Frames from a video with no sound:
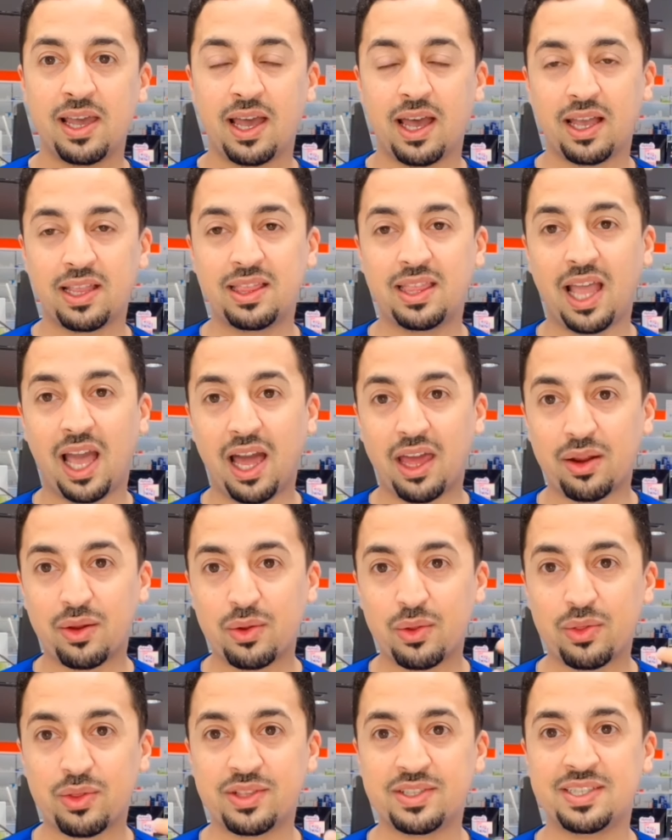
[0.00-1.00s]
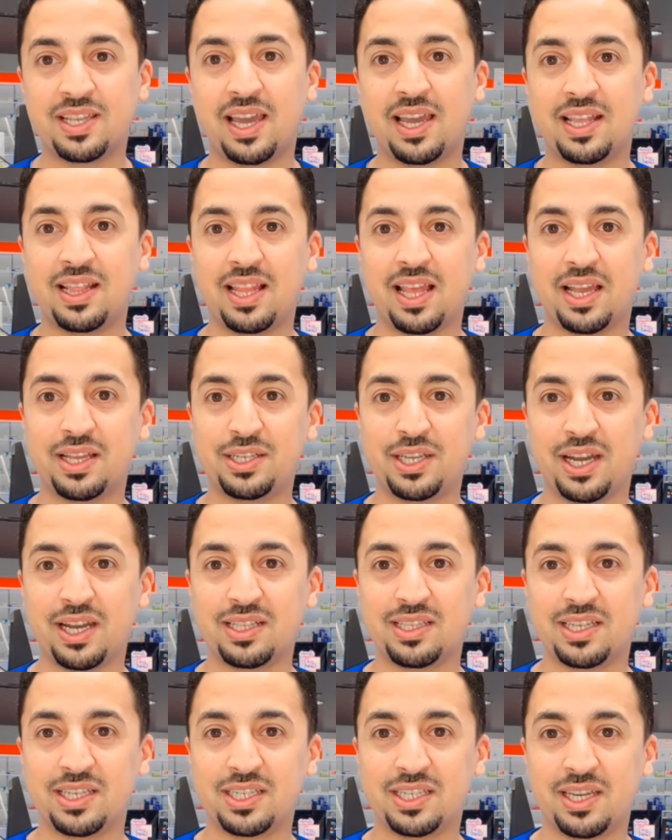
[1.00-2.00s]
التعرض الزائد
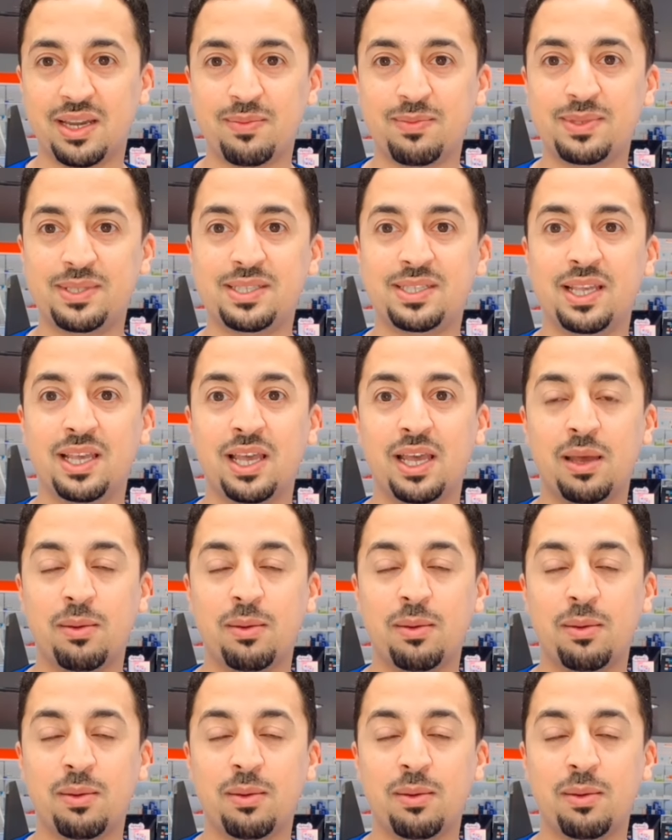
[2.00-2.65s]
لأشعة الشمس